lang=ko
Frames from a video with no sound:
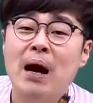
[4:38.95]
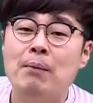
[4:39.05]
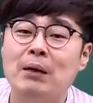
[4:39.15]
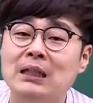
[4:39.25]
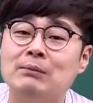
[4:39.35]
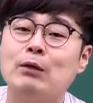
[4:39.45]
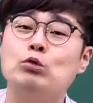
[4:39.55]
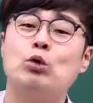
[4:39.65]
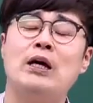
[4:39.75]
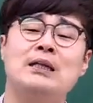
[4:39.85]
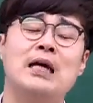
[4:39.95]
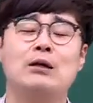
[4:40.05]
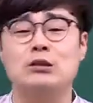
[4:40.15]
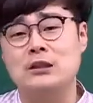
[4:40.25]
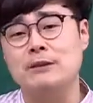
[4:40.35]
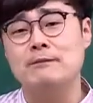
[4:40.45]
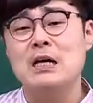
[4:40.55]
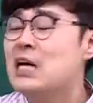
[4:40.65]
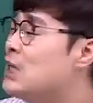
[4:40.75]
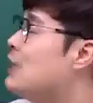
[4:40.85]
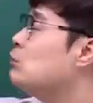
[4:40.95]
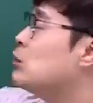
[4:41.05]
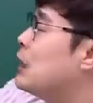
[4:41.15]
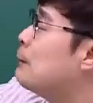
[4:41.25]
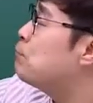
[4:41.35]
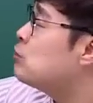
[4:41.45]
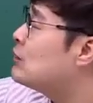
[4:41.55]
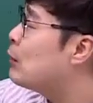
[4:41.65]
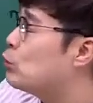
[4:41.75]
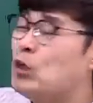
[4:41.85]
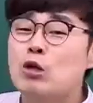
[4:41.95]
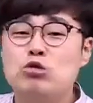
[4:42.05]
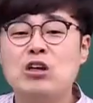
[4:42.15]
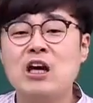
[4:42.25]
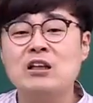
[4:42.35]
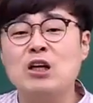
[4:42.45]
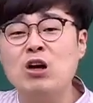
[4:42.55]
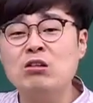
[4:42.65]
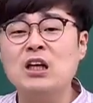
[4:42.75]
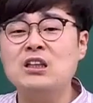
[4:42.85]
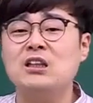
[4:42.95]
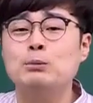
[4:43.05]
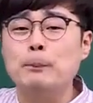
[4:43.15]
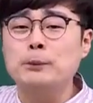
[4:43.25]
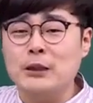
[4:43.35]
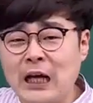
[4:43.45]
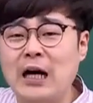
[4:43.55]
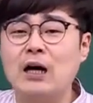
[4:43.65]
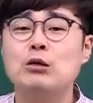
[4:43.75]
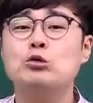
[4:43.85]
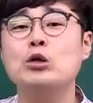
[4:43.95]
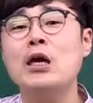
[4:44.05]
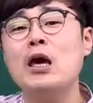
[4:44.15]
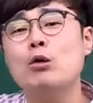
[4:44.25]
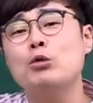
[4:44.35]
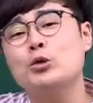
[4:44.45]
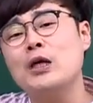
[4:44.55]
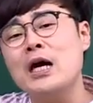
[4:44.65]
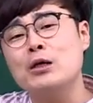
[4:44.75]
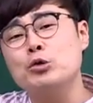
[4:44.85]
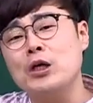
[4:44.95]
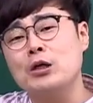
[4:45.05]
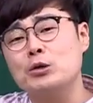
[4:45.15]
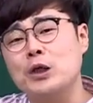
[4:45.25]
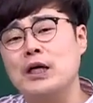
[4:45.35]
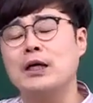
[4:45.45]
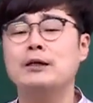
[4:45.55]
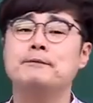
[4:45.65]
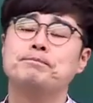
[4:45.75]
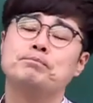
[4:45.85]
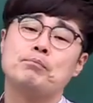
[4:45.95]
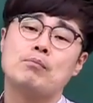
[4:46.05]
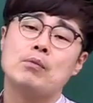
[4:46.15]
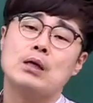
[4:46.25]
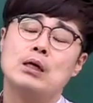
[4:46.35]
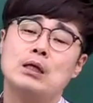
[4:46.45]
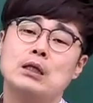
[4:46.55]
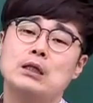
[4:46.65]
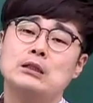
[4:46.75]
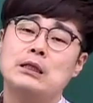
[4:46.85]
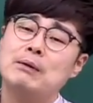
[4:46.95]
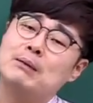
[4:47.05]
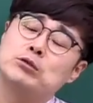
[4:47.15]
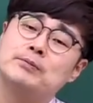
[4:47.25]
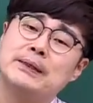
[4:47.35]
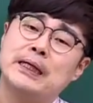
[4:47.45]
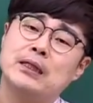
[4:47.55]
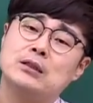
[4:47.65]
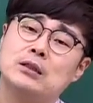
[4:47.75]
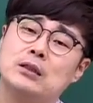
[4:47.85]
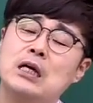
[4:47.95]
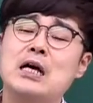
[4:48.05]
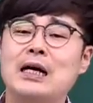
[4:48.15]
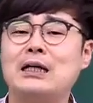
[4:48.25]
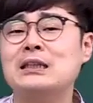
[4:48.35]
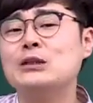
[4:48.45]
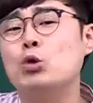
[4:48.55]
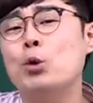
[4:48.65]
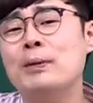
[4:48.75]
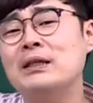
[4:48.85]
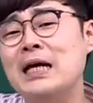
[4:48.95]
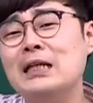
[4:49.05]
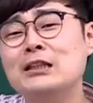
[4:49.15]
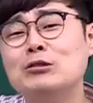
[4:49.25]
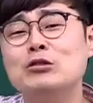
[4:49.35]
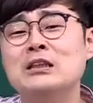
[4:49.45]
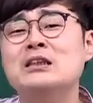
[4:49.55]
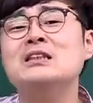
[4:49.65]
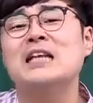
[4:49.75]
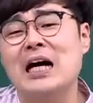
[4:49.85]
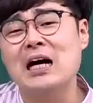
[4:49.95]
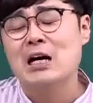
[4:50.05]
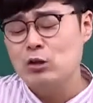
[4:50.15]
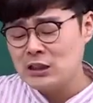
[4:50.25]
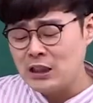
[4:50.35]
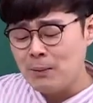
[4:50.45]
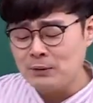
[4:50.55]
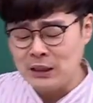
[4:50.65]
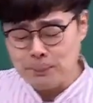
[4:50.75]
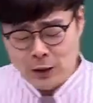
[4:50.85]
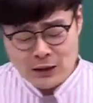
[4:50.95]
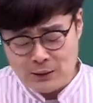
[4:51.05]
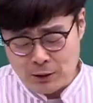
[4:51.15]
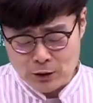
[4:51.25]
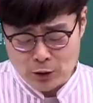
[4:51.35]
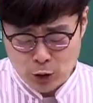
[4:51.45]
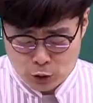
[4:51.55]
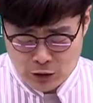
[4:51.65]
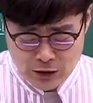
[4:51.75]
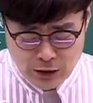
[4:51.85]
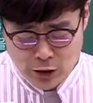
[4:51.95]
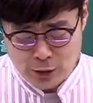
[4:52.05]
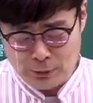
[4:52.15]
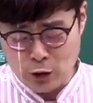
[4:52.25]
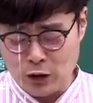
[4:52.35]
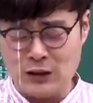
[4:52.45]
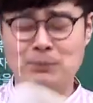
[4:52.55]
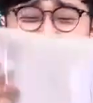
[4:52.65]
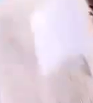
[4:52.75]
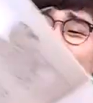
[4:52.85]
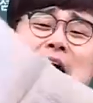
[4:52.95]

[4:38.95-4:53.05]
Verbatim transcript: 마음가짐하고 했냐 이거지. 이 문제를 푸느라고 뒤에 있는 현대시를 못 풀었다. 최고 최악 최악 최악. 제 말이 무슨 말인지 알겠죠? 그러니까 그 고민을 하실 수 있느냐. 시험지를 펼치면서 저도 이렇게 시험지 열심히